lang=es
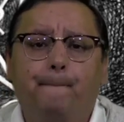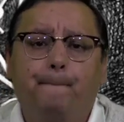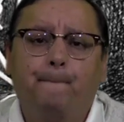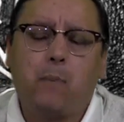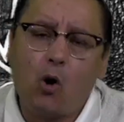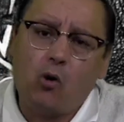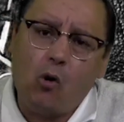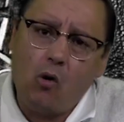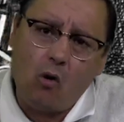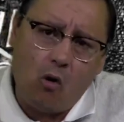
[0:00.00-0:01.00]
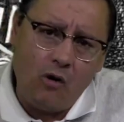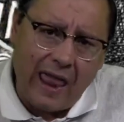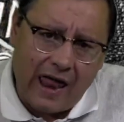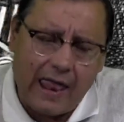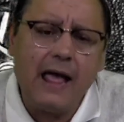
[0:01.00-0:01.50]
poco o
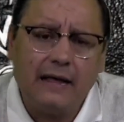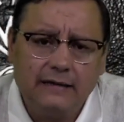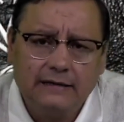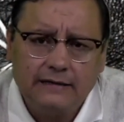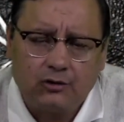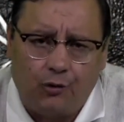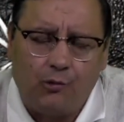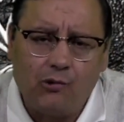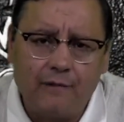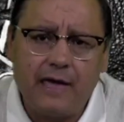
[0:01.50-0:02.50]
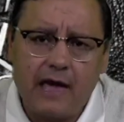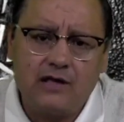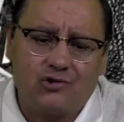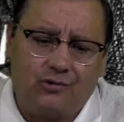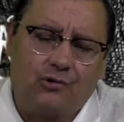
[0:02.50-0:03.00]
nada, como lo había
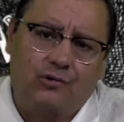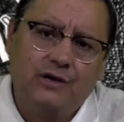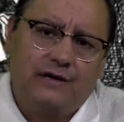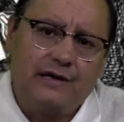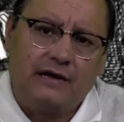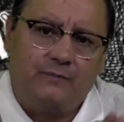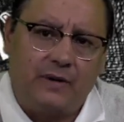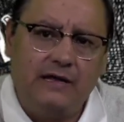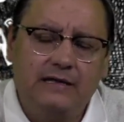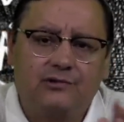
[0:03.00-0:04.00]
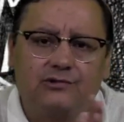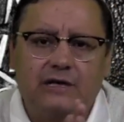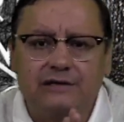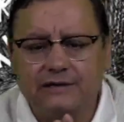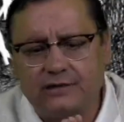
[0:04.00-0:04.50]
hecho el PRI de sus
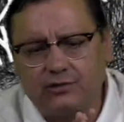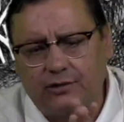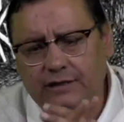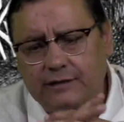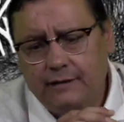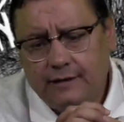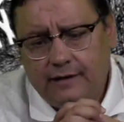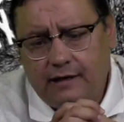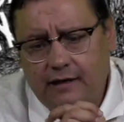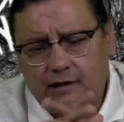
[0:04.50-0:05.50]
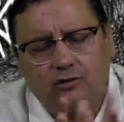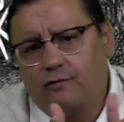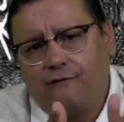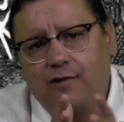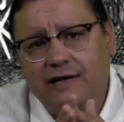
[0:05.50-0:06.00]
antecesores, y esto
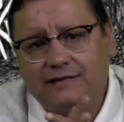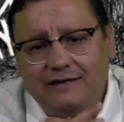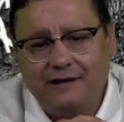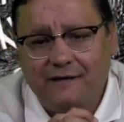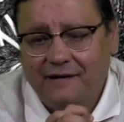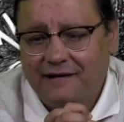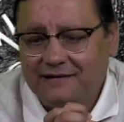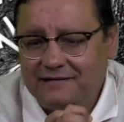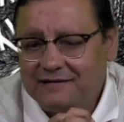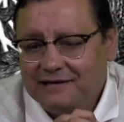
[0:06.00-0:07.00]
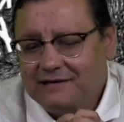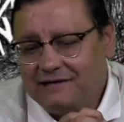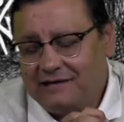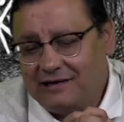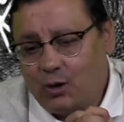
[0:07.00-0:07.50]
no fue así. Eh,
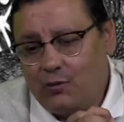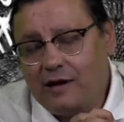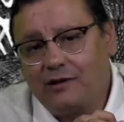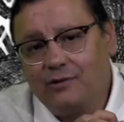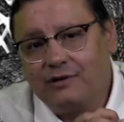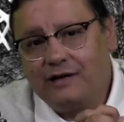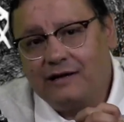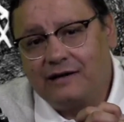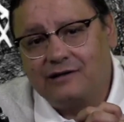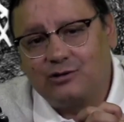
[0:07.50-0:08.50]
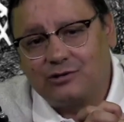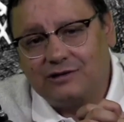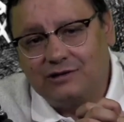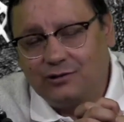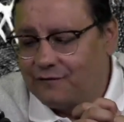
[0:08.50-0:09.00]
el gobierno de Ernesto
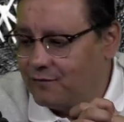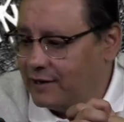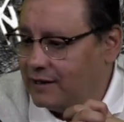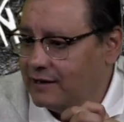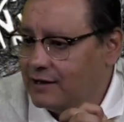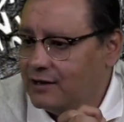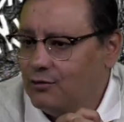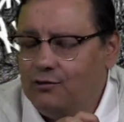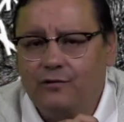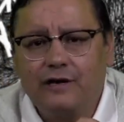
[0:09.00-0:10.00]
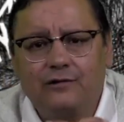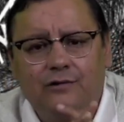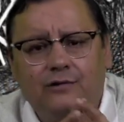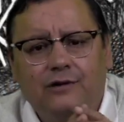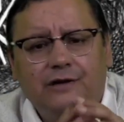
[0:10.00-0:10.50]
Zedillo fue un
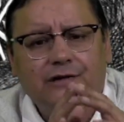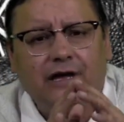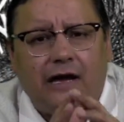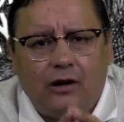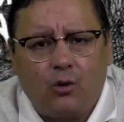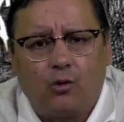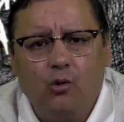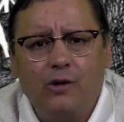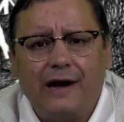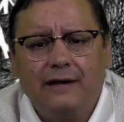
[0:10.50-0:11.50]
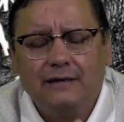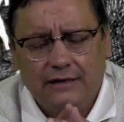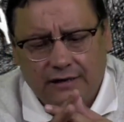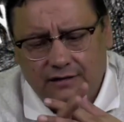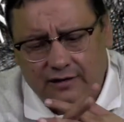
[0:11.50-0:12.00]
gobierno de locura.
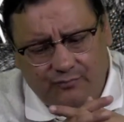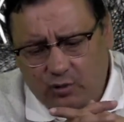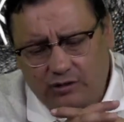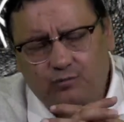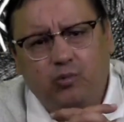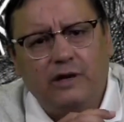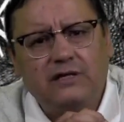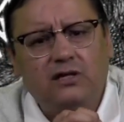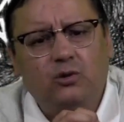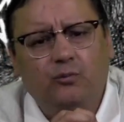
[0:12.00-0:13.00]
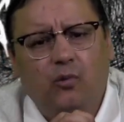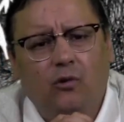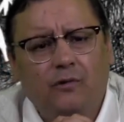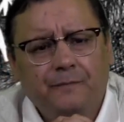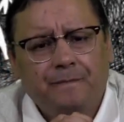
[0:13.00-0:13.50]
Tiempo después se
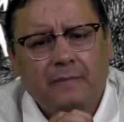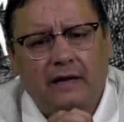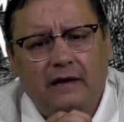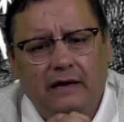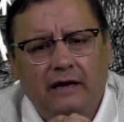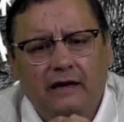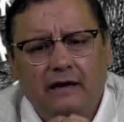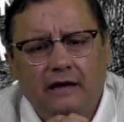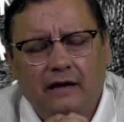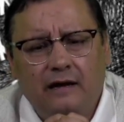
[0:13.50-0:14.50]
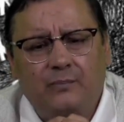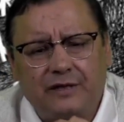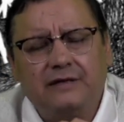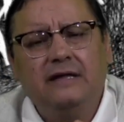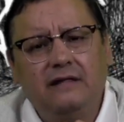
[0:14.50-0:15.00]
supo que el
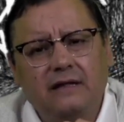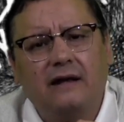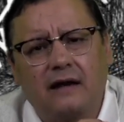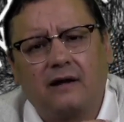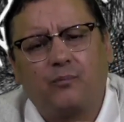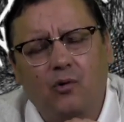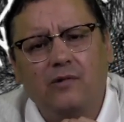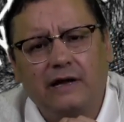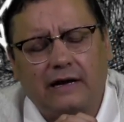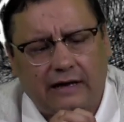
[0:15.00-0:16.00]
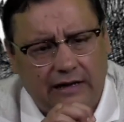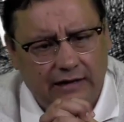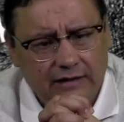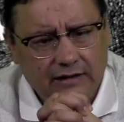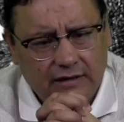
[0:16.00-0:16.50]
presidente de la
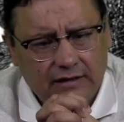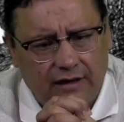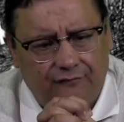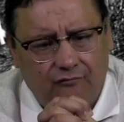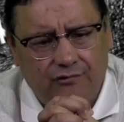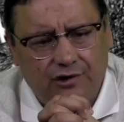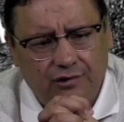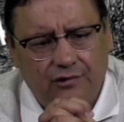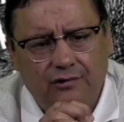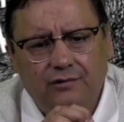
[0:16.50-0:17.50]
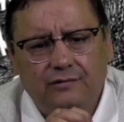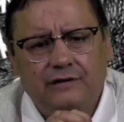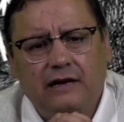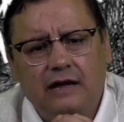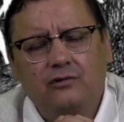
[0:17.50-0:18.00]
República que fungió
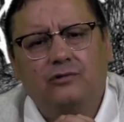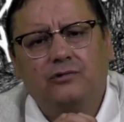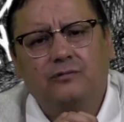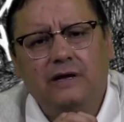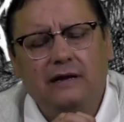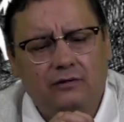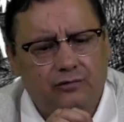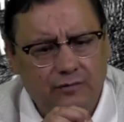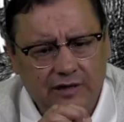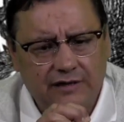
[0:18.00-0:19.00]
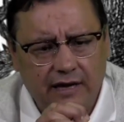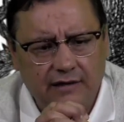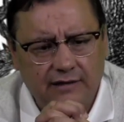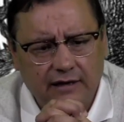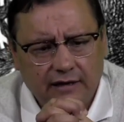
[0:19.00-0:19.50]
del año 2000 al
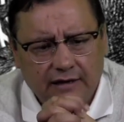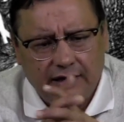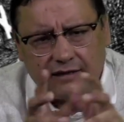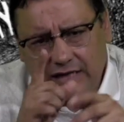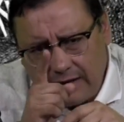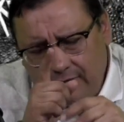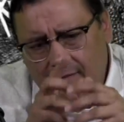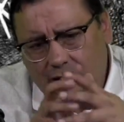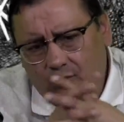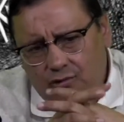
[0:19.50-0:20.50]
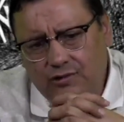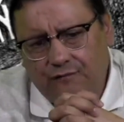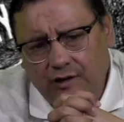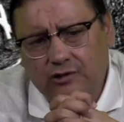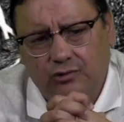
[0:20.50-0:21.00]
2006, estaba bajo los
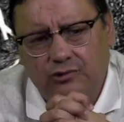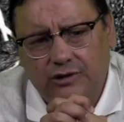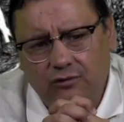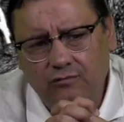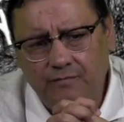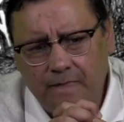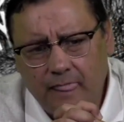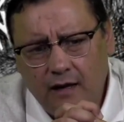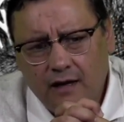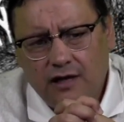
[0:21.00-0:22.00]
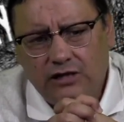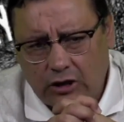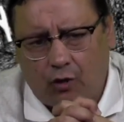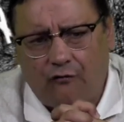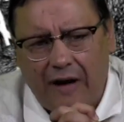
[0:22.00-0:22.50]
efectos de un
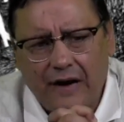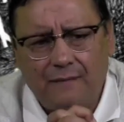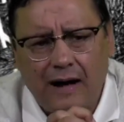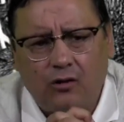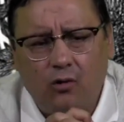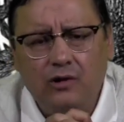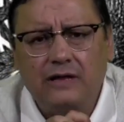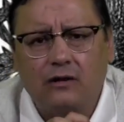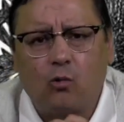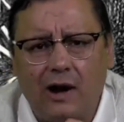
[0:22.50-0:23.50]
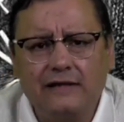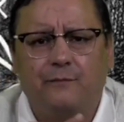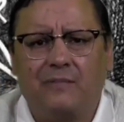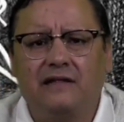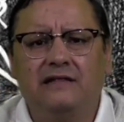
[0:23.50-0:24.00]
psicofármaco y del cual
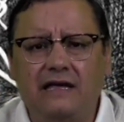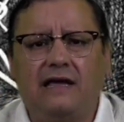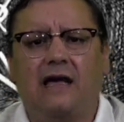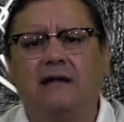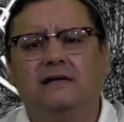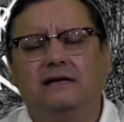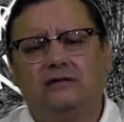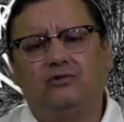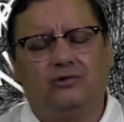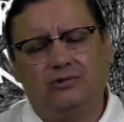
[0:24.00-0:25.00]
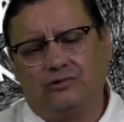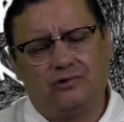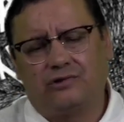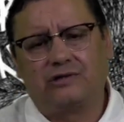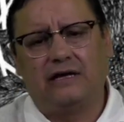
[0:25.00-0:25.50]
dependía todos
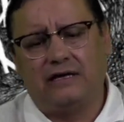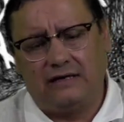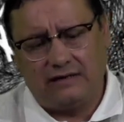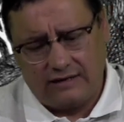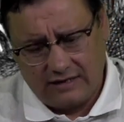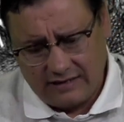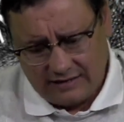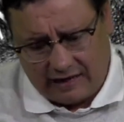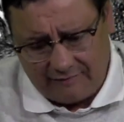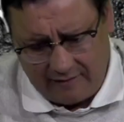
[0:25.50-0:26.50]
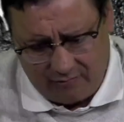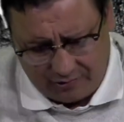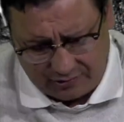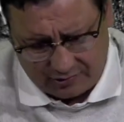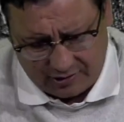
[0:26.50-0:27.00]
los que
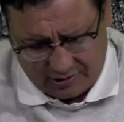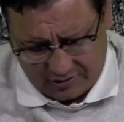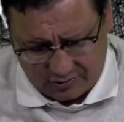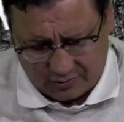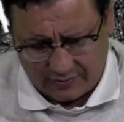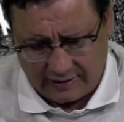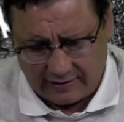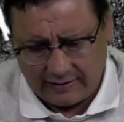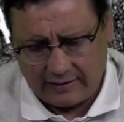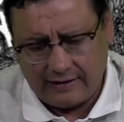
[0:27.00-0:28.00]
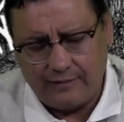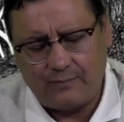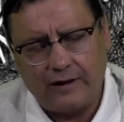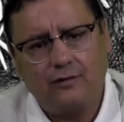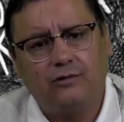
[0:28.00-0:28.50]
sabemos sobre el
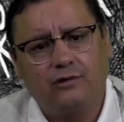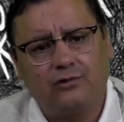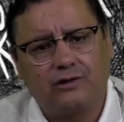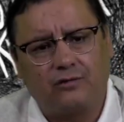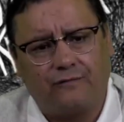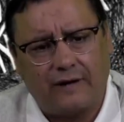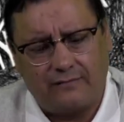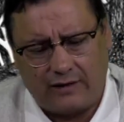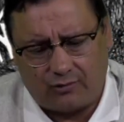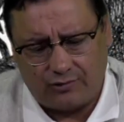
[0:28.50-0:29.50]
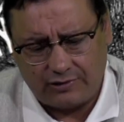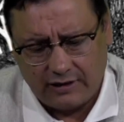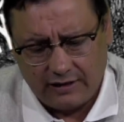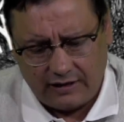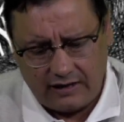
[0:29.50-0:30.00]
empleo de los psicofármacos
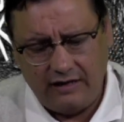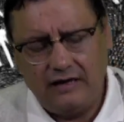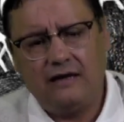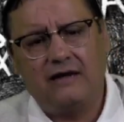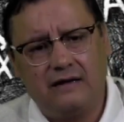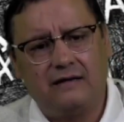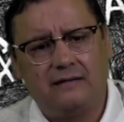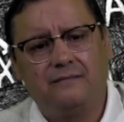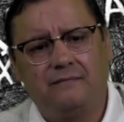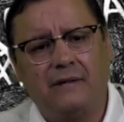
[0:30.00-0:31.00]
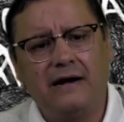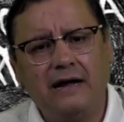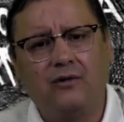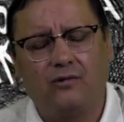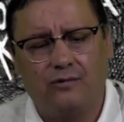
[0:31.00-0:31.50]
y el
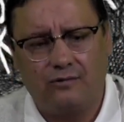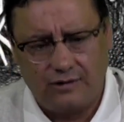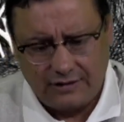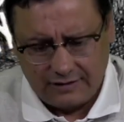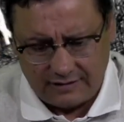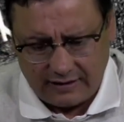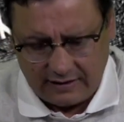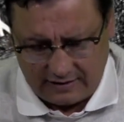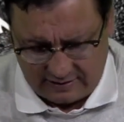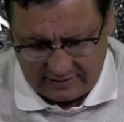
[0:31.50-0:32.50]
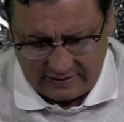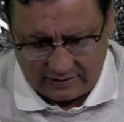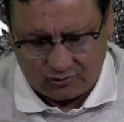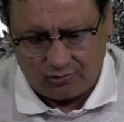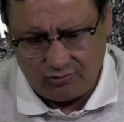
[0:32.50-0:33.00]
manejo de
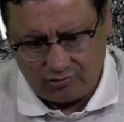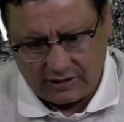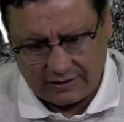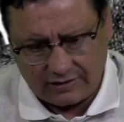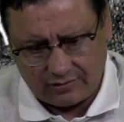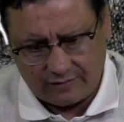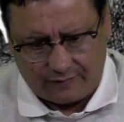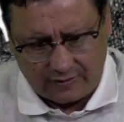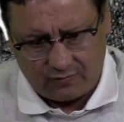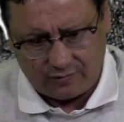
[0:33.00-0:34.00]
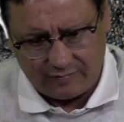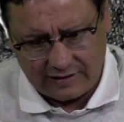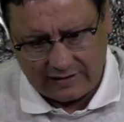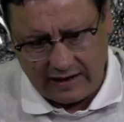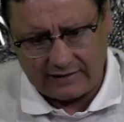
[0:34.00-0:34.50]
las conductas de los enfermos mentales a